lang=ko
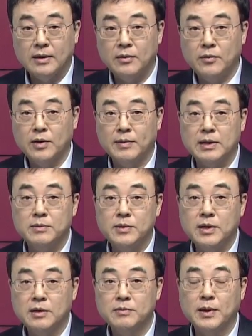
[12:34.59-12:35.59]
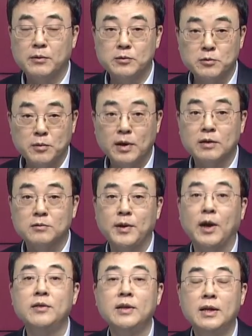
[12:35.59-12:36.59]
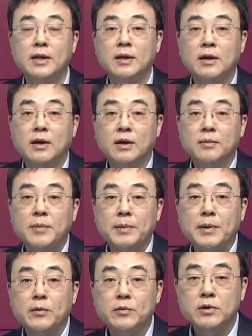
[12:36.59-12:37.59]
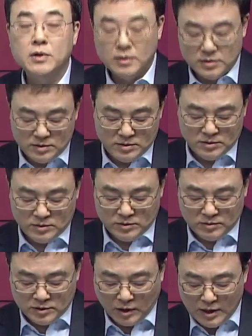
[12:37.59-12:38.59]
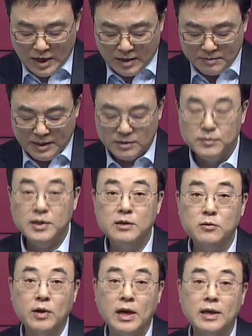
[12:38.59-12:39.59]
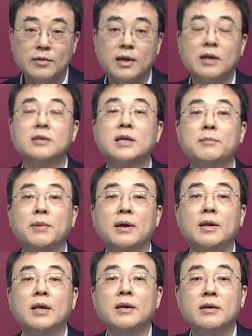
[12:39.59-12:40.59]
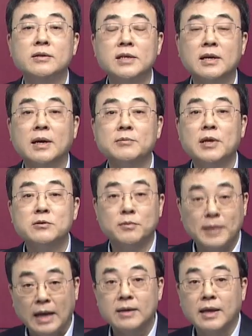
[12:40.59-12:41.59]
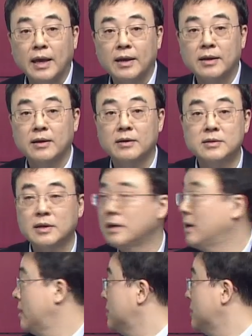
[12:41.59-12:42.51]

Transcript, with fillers: 이렇게 말씀드리겠습니다. 그 종목에 보면 어, 매매 어, 전략 말씀드리도록 하겠는데 일단 현재가보다 좀 낮게 예, 현재가가